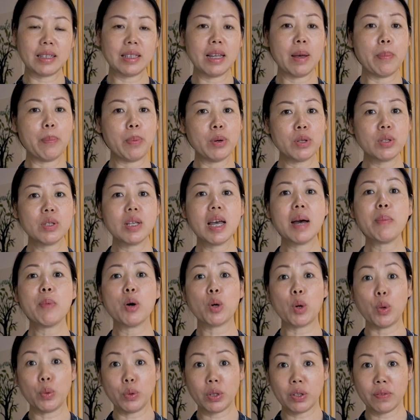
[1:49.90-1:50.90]
tè possiamo
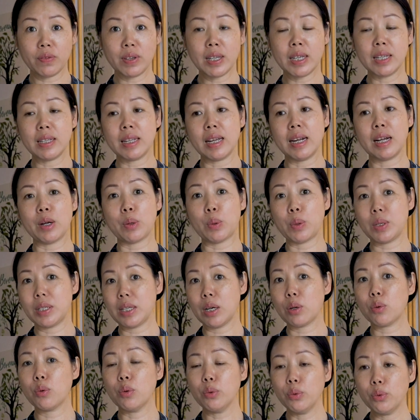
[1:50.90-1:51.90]
condividere
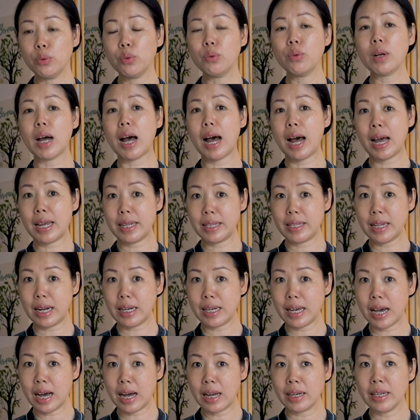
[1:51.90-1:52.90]
questa cultura ai
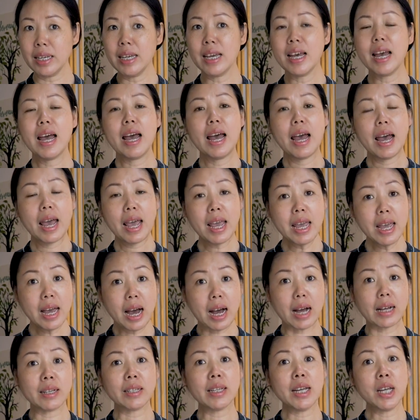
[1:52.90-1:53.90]
italiani e
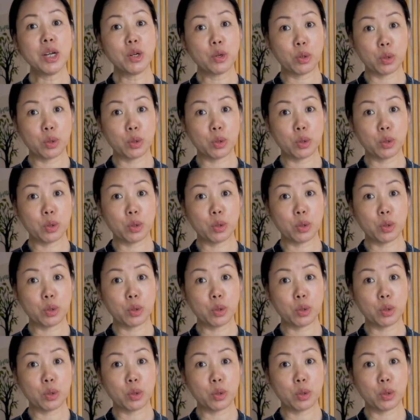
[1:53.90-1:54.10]
anche ai